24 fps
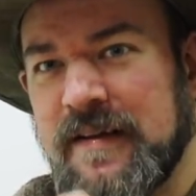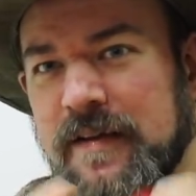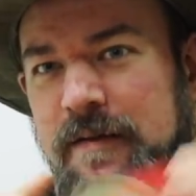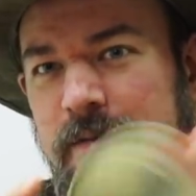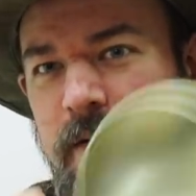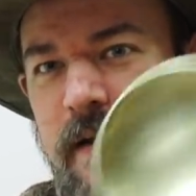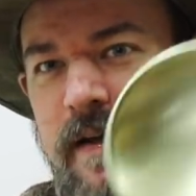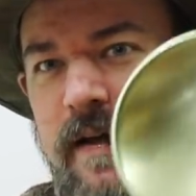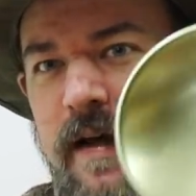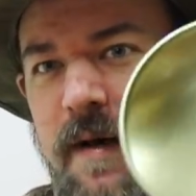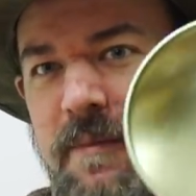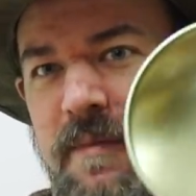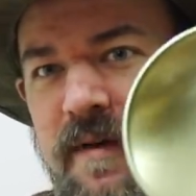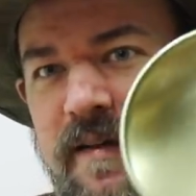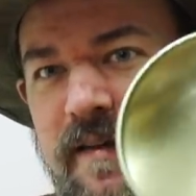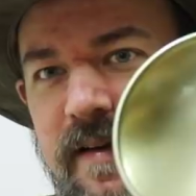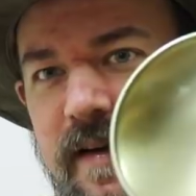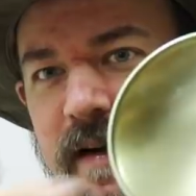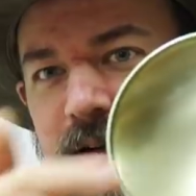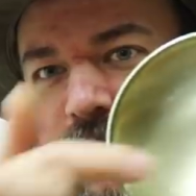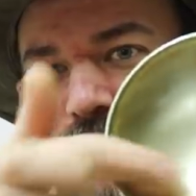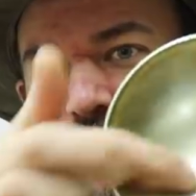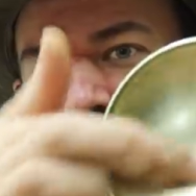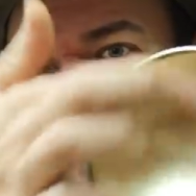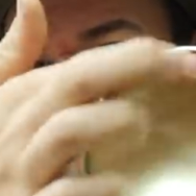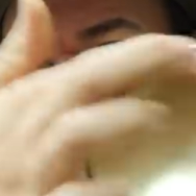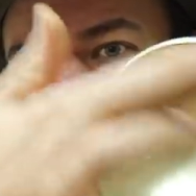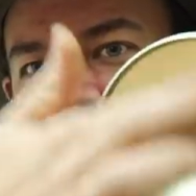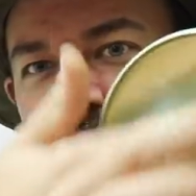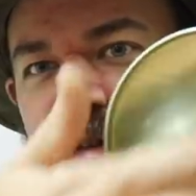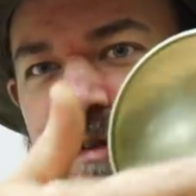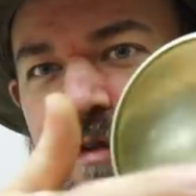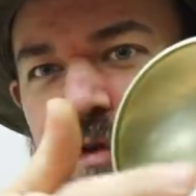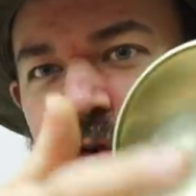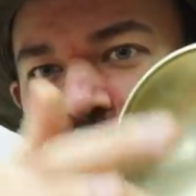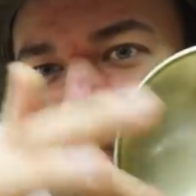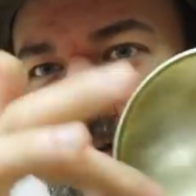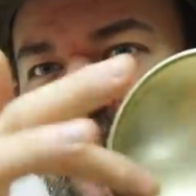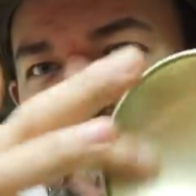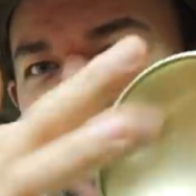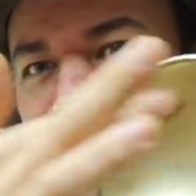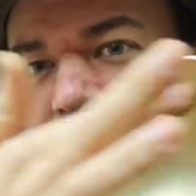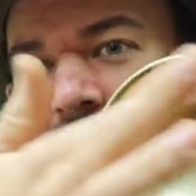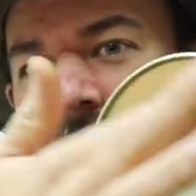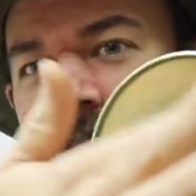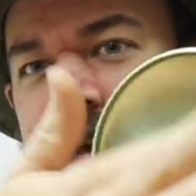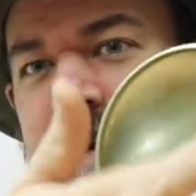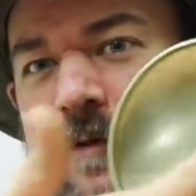Deswegen haben diese Kartuschen auch diesen
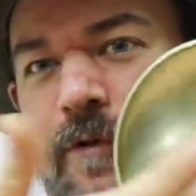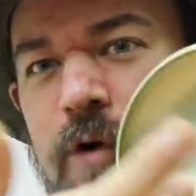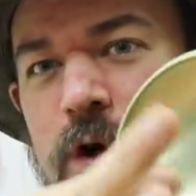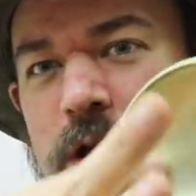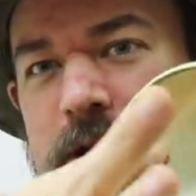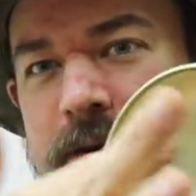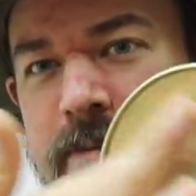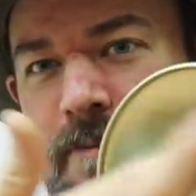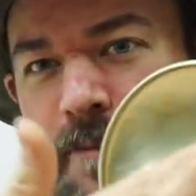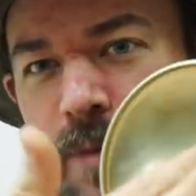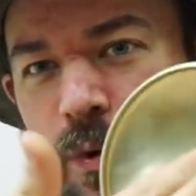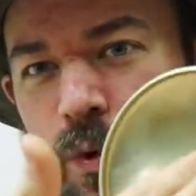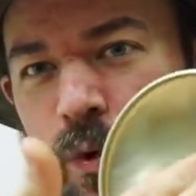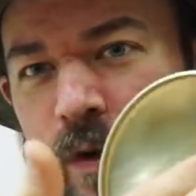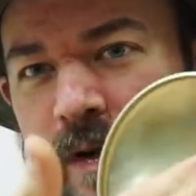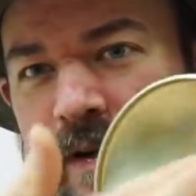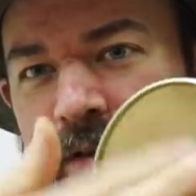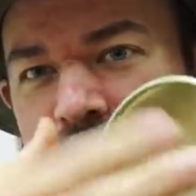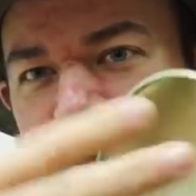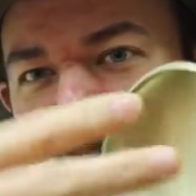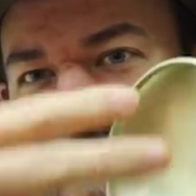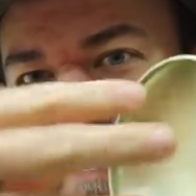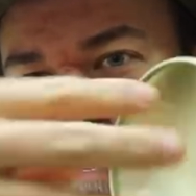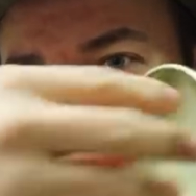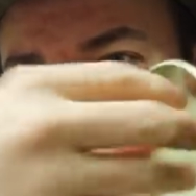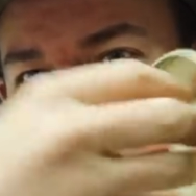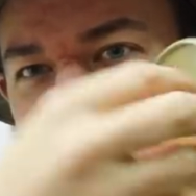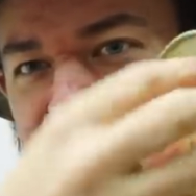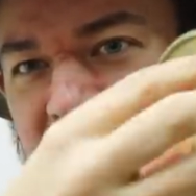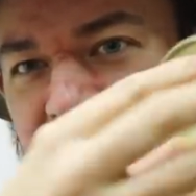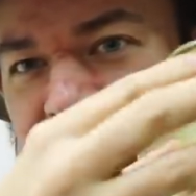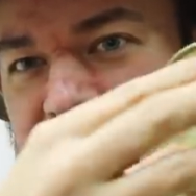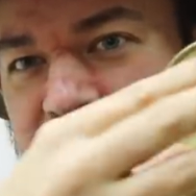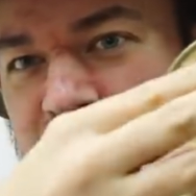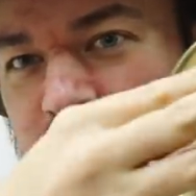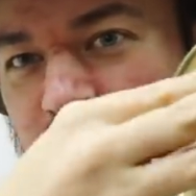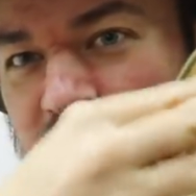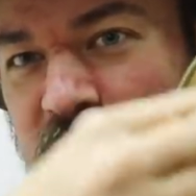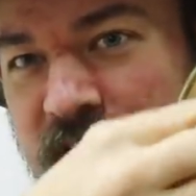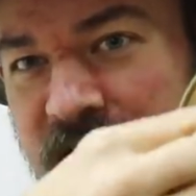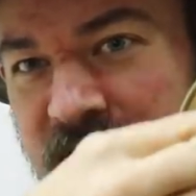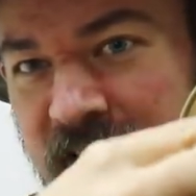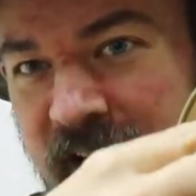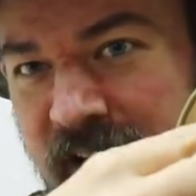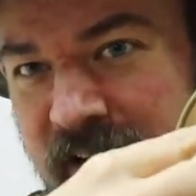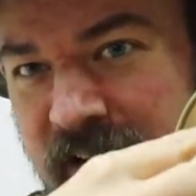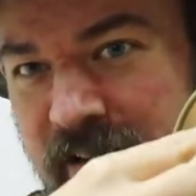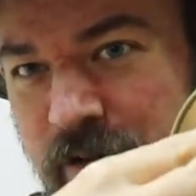lustigen eingewölbten Boden, weil der erzeugt
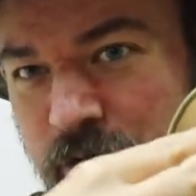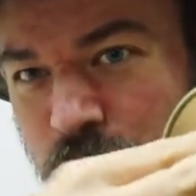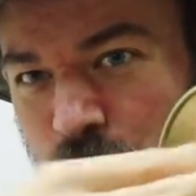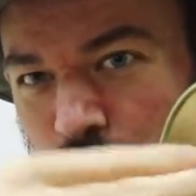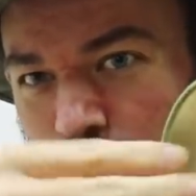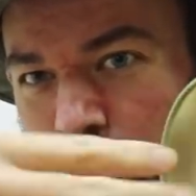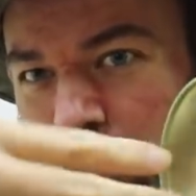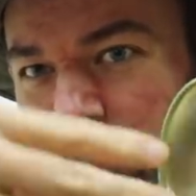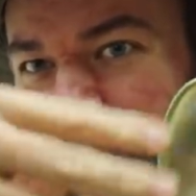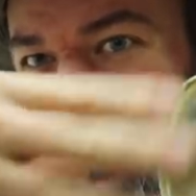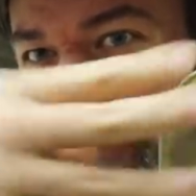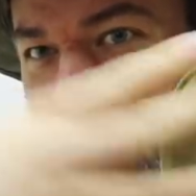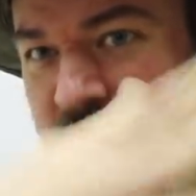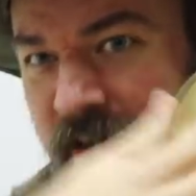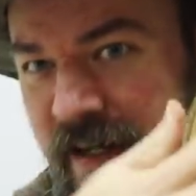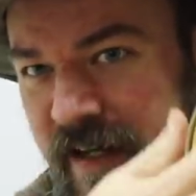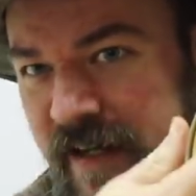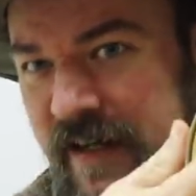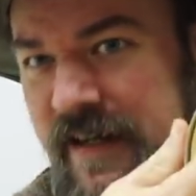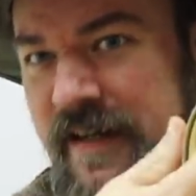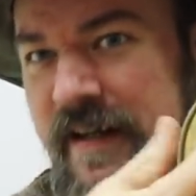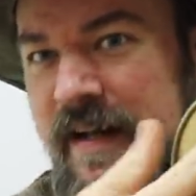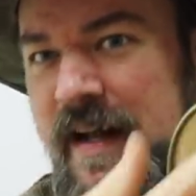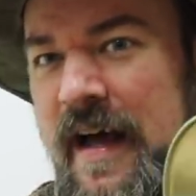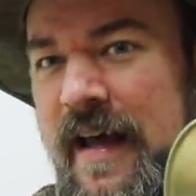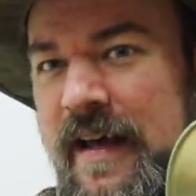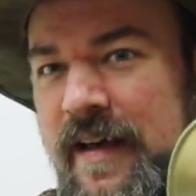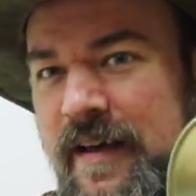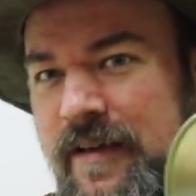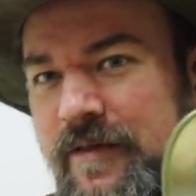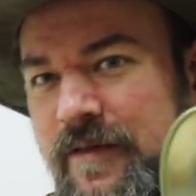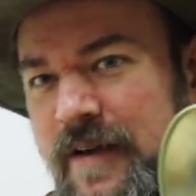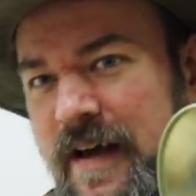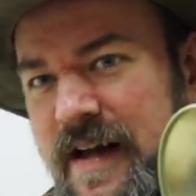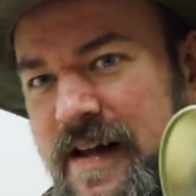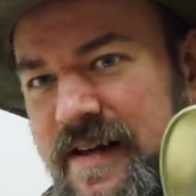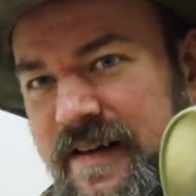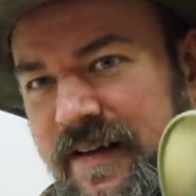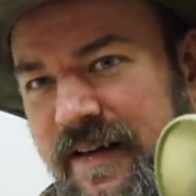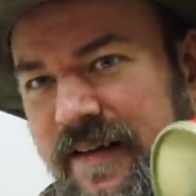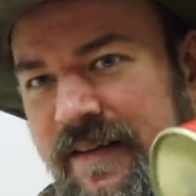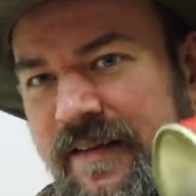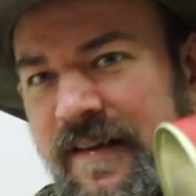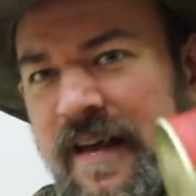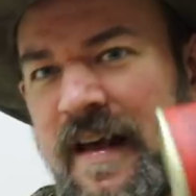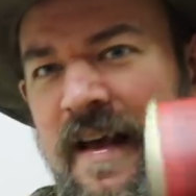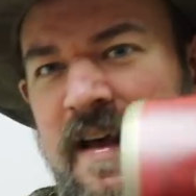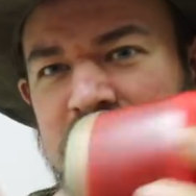äh, nach innen Druck, wenn er nach innen eingewellt
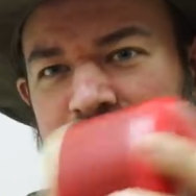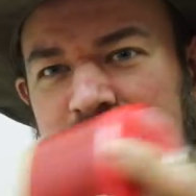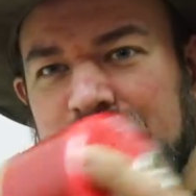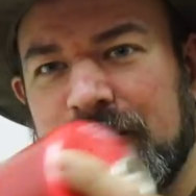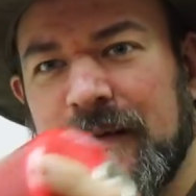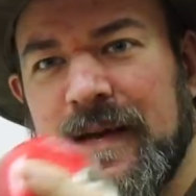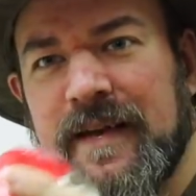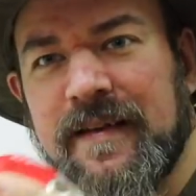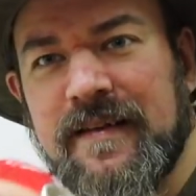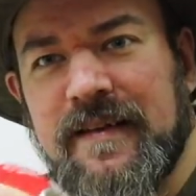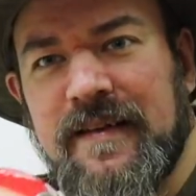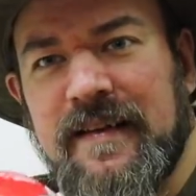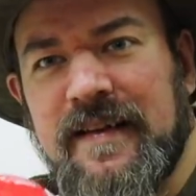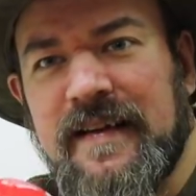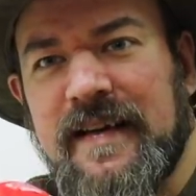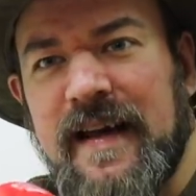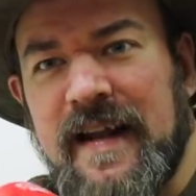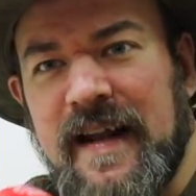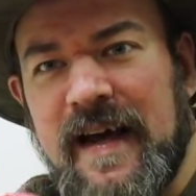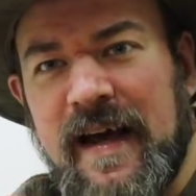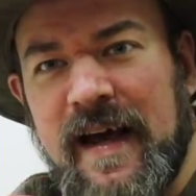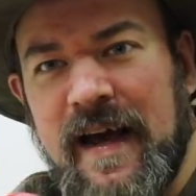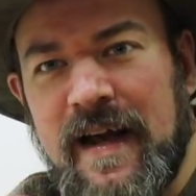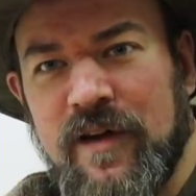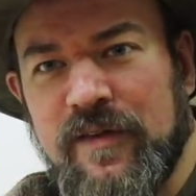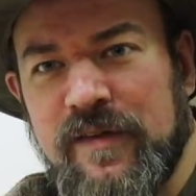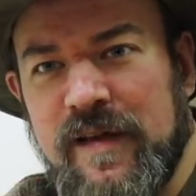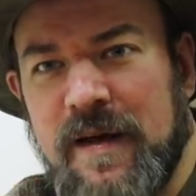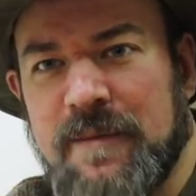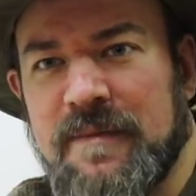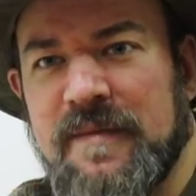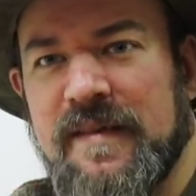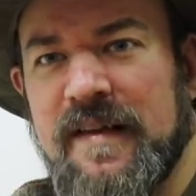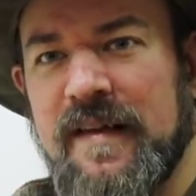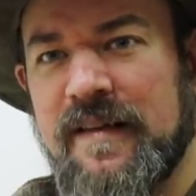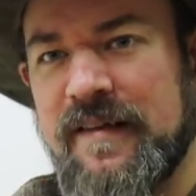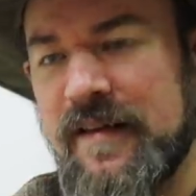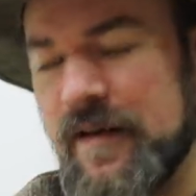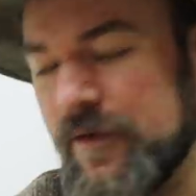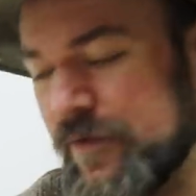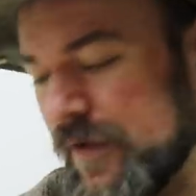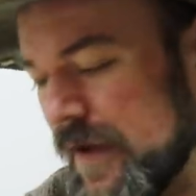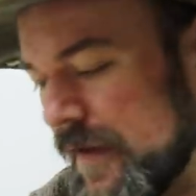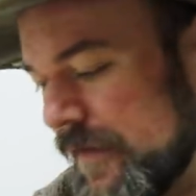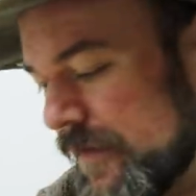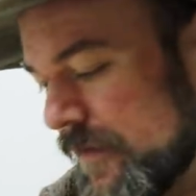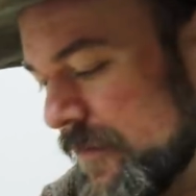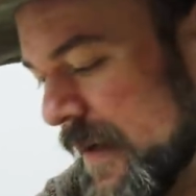ist. Deswegen sind die generell aus einem sehr, sehr
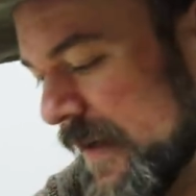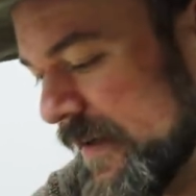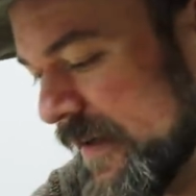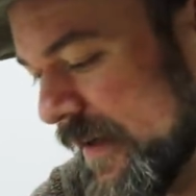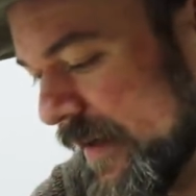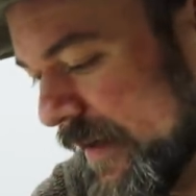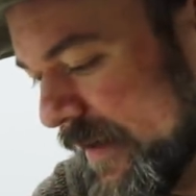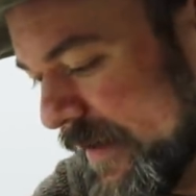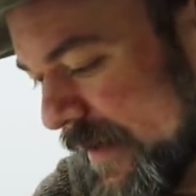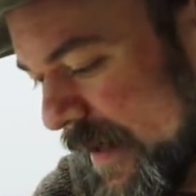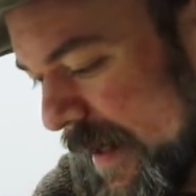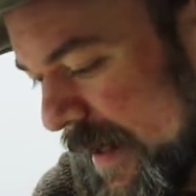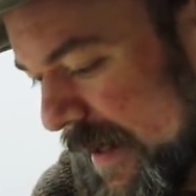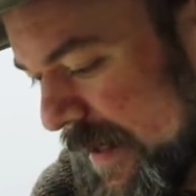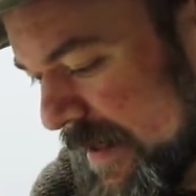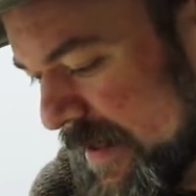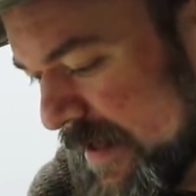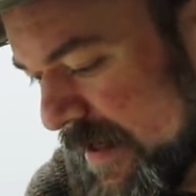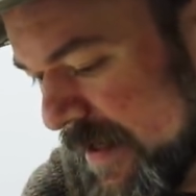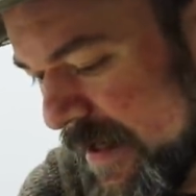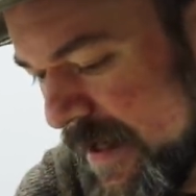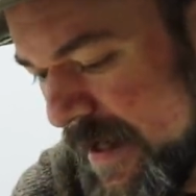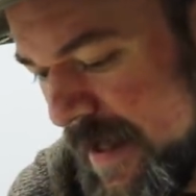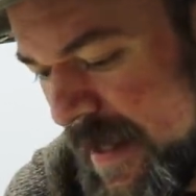festen Material.